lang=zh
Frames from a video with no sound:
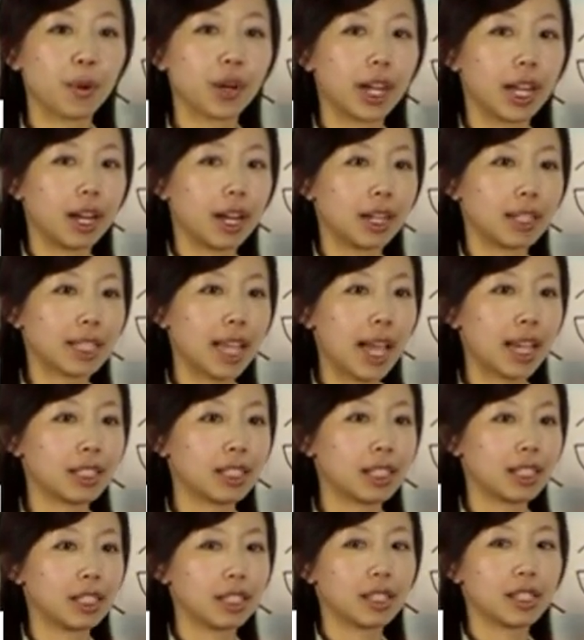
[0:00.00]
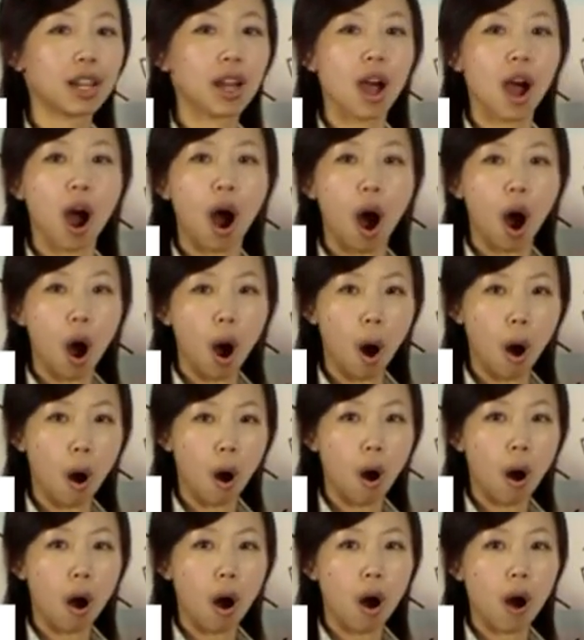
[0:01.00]
不可以合在一起。
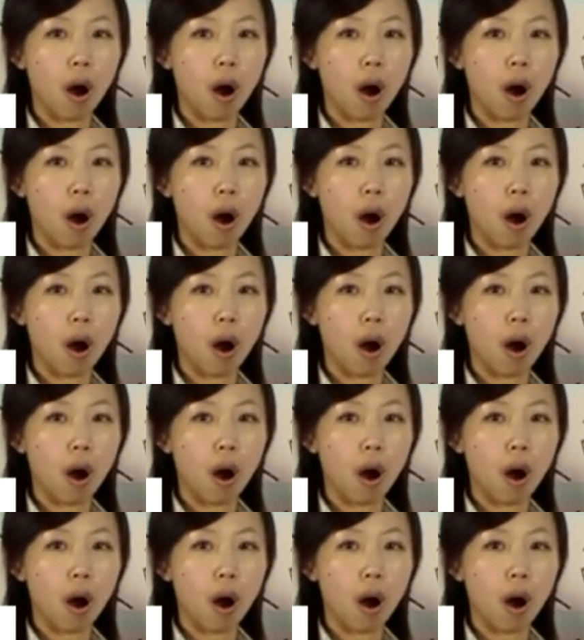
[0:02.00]
哦，